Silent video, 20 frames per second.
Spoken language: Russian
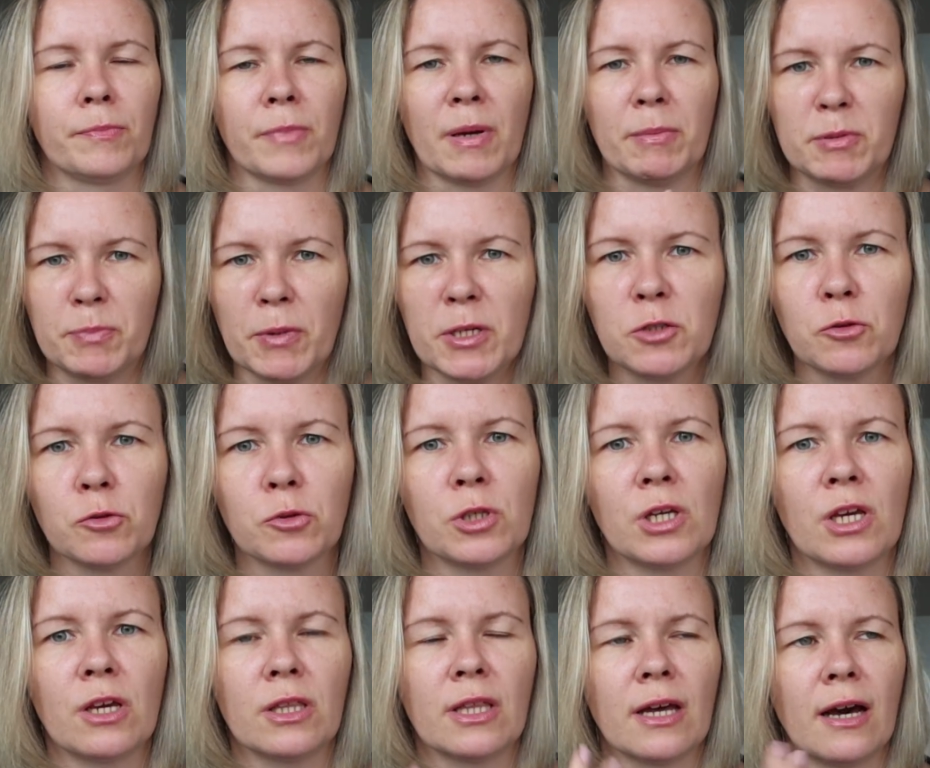обеспечивают
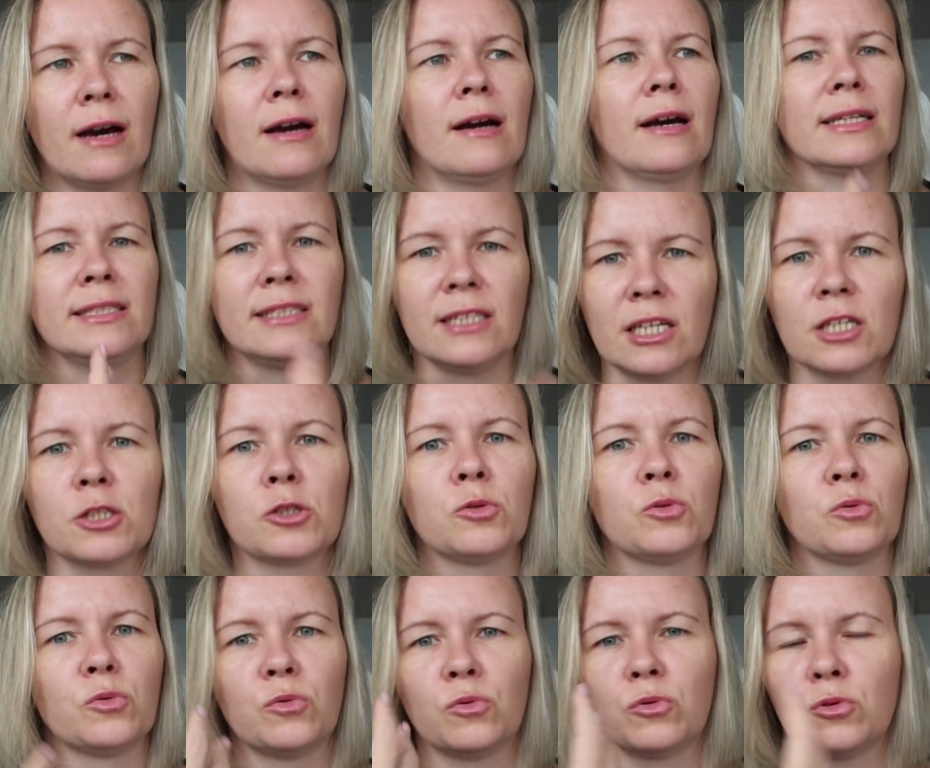ей, да,
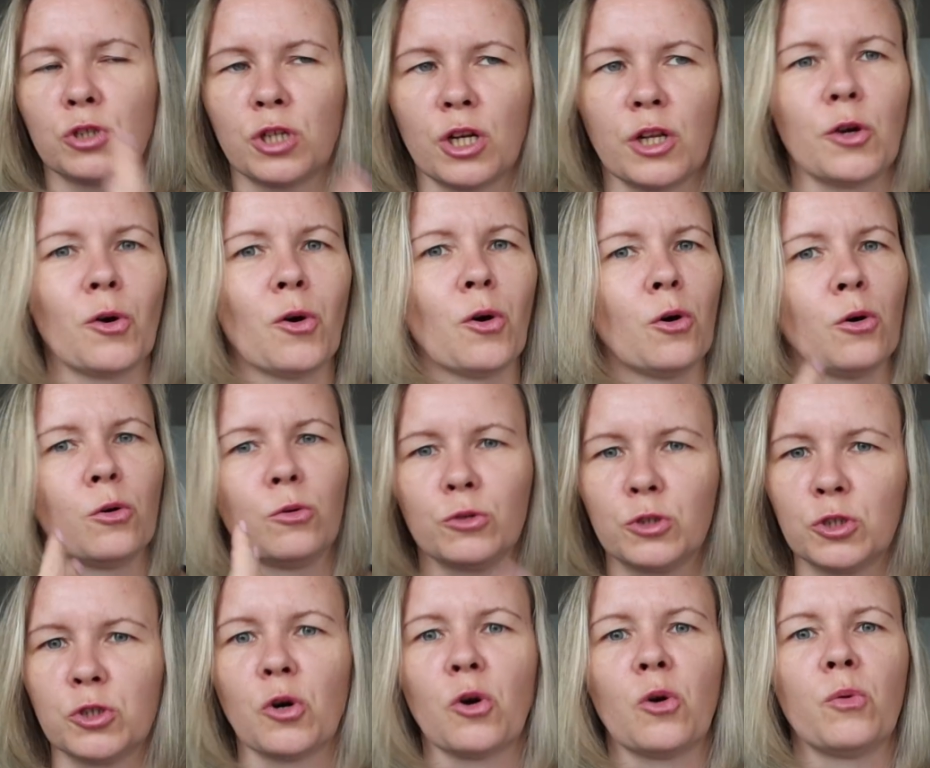одежду, жилье,
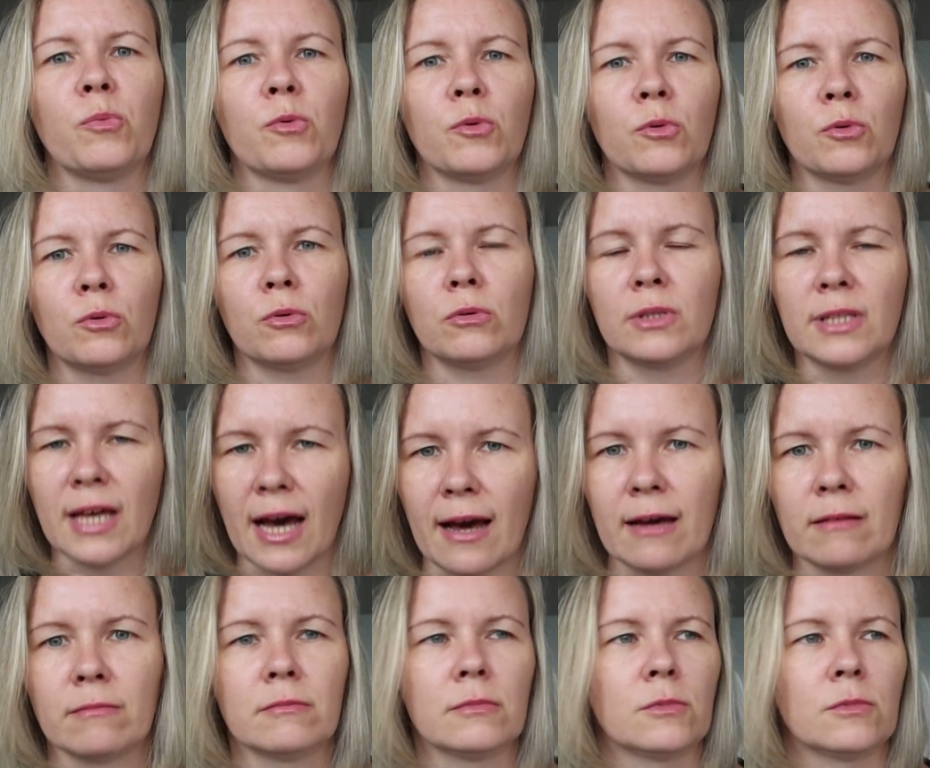учебу, да,